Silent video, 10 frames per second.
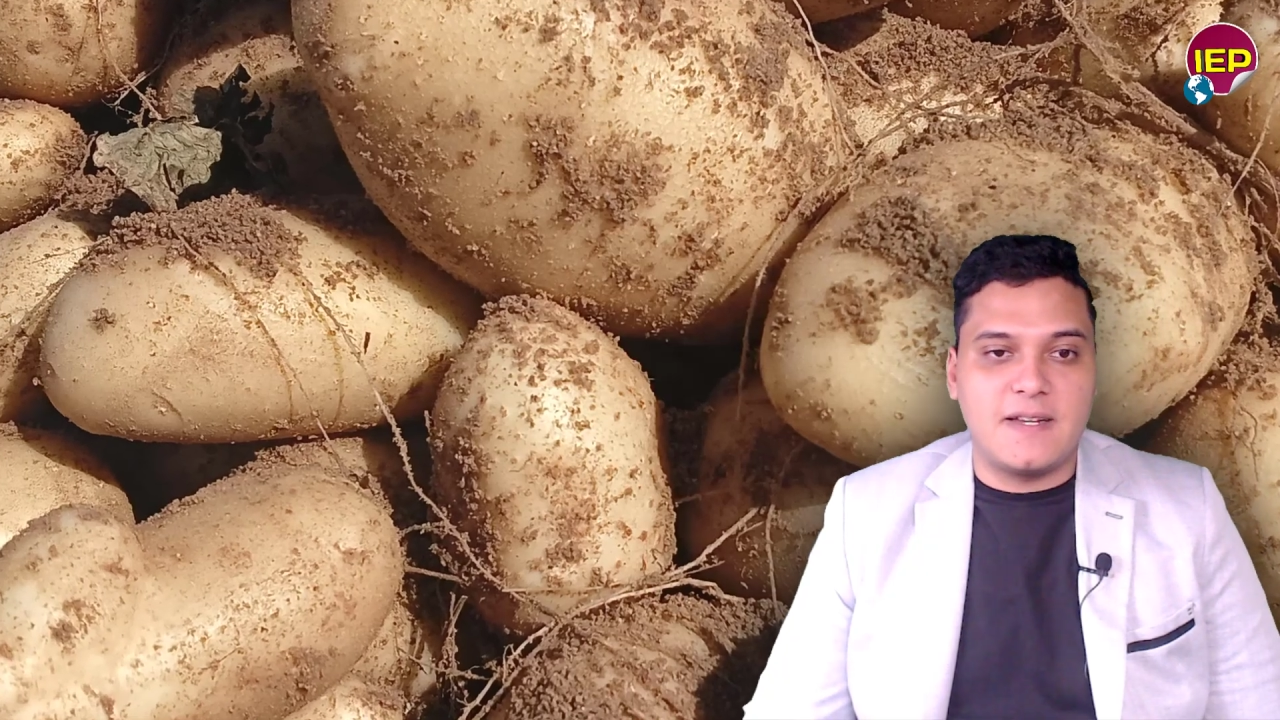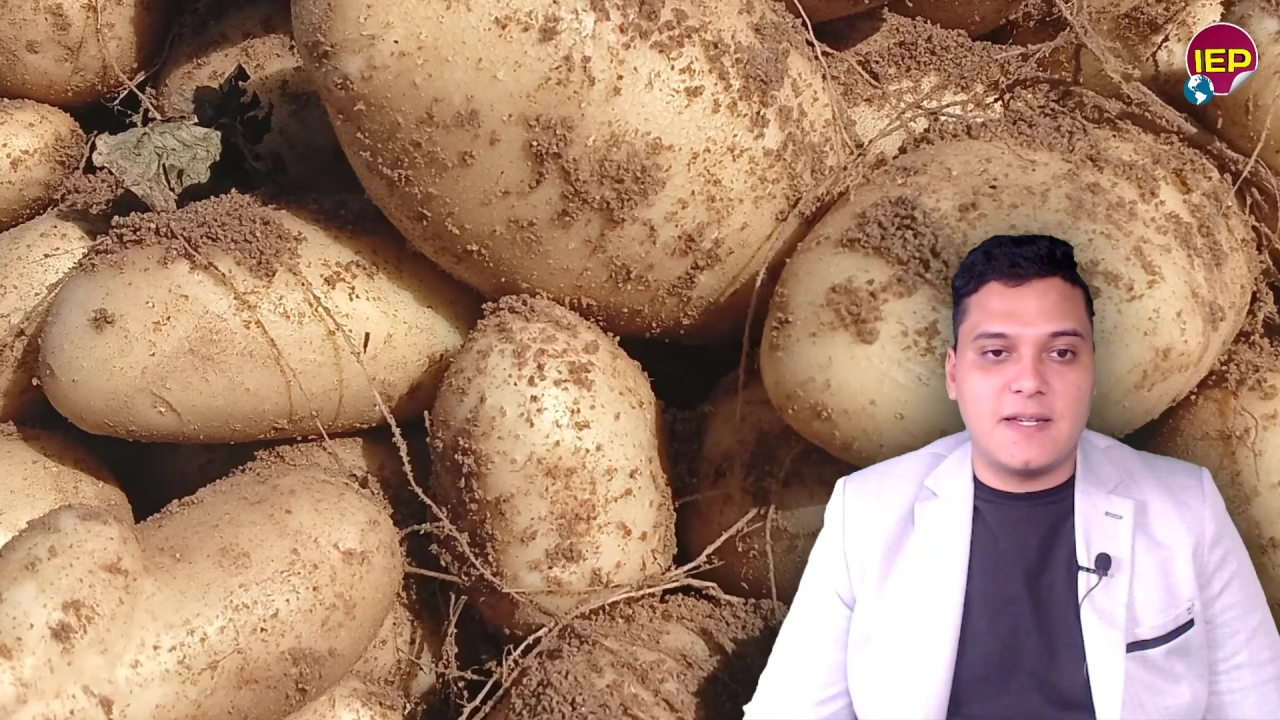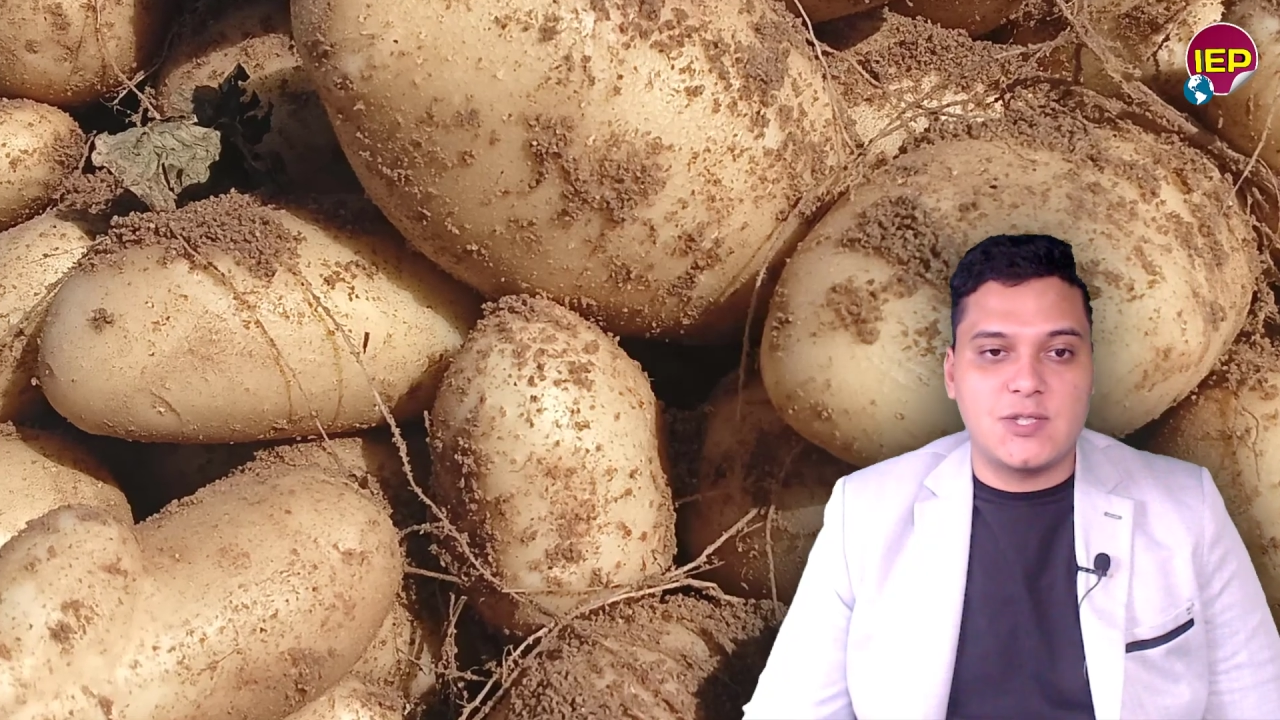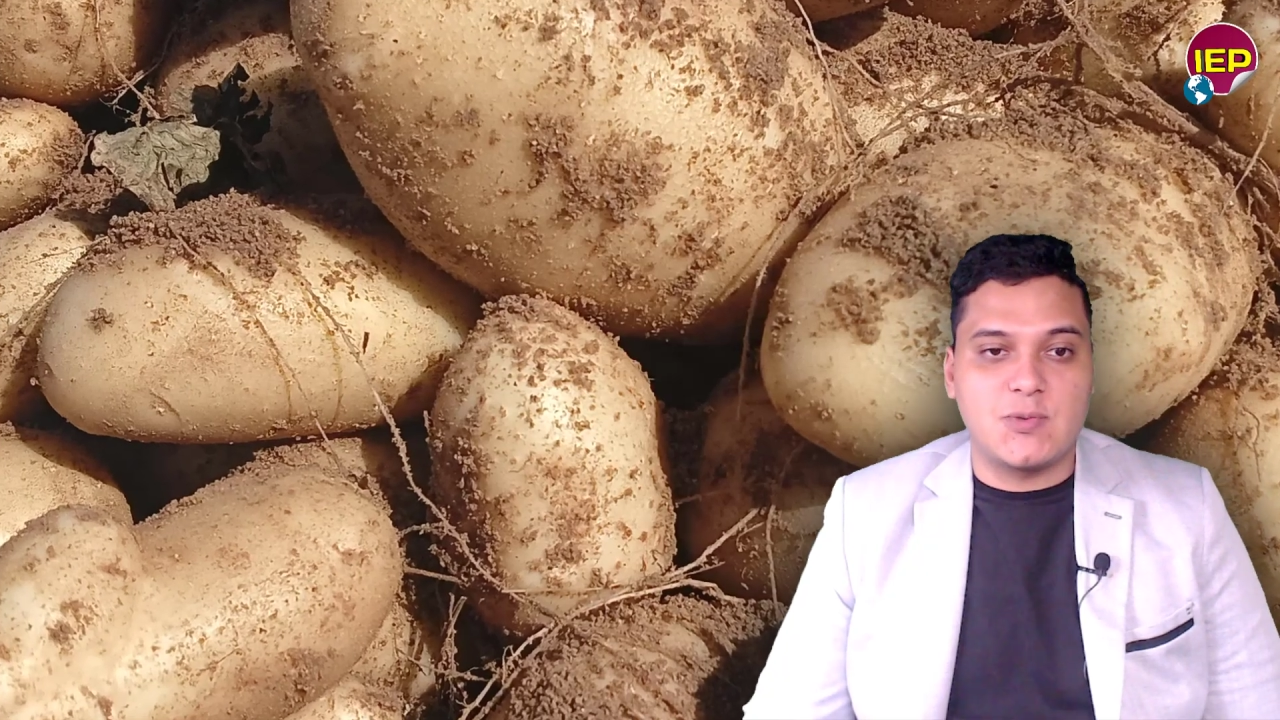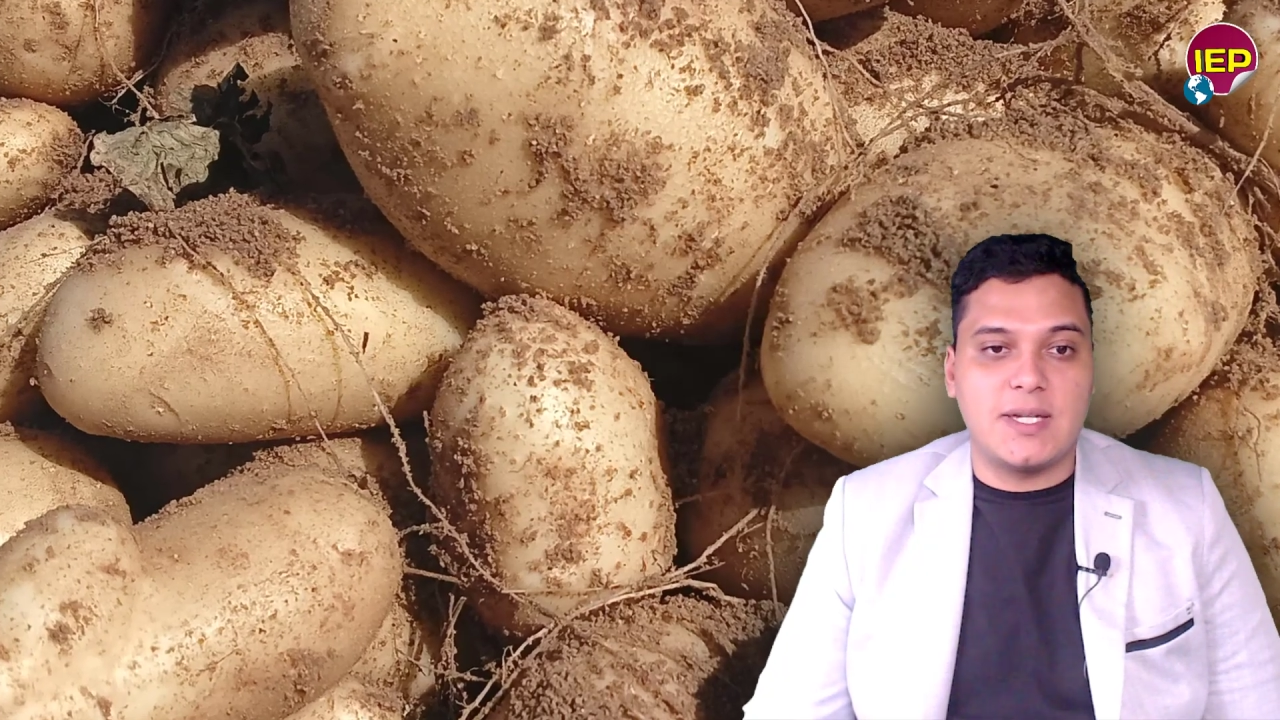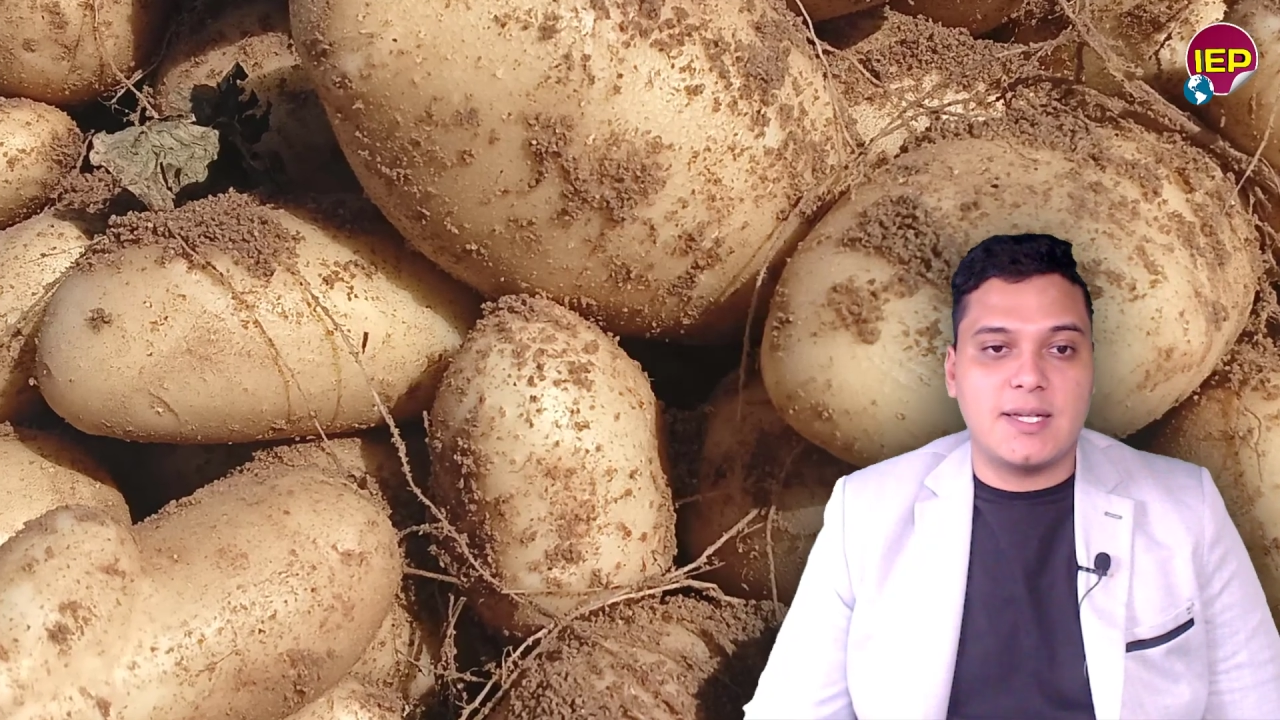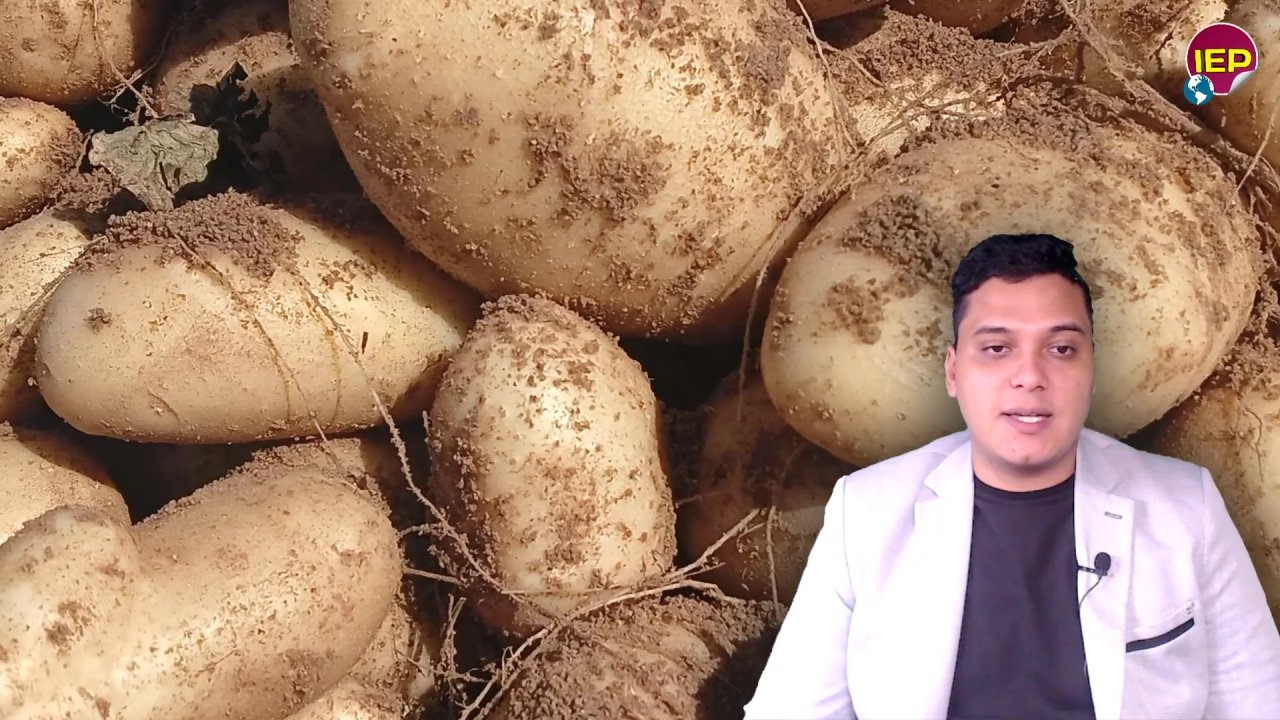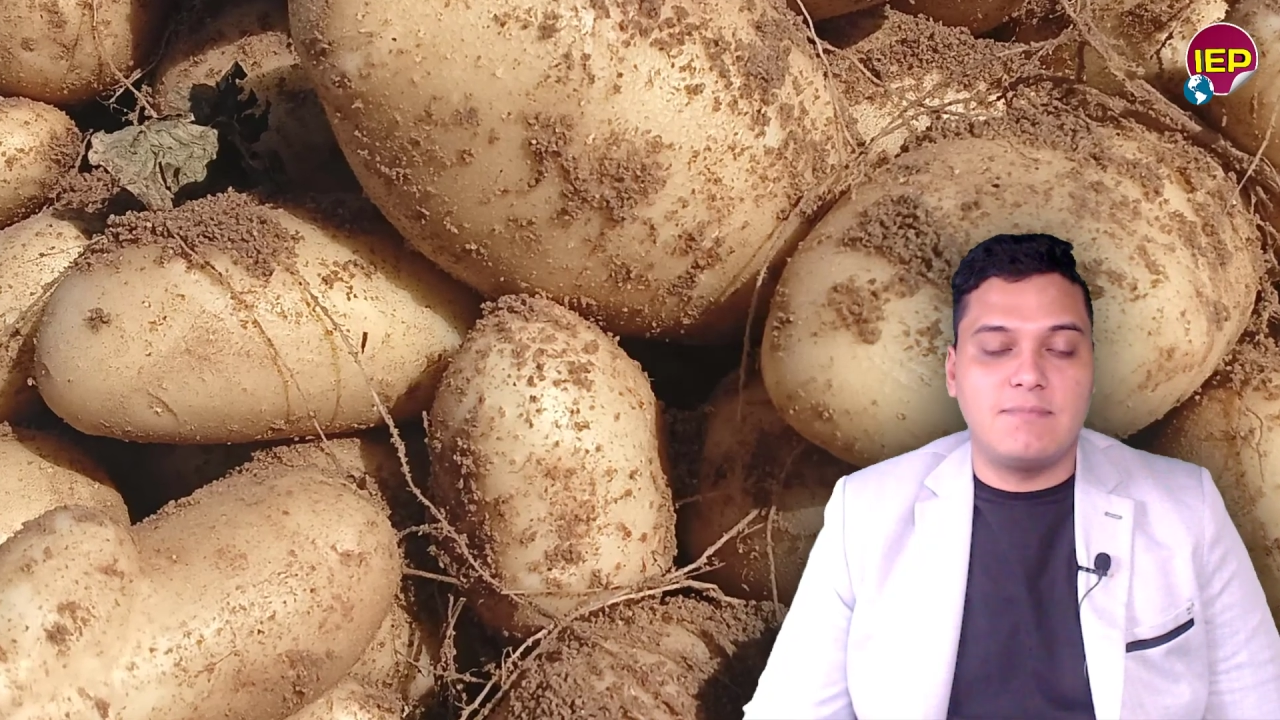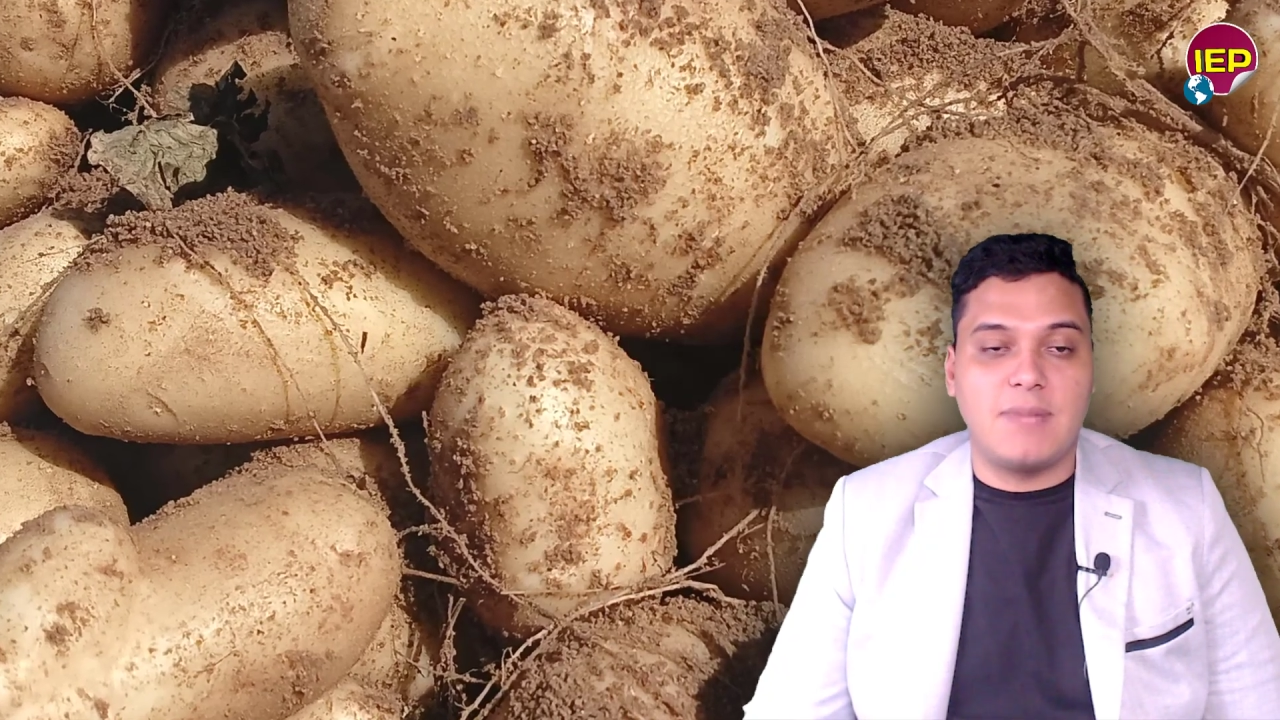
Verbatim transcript: الأسواق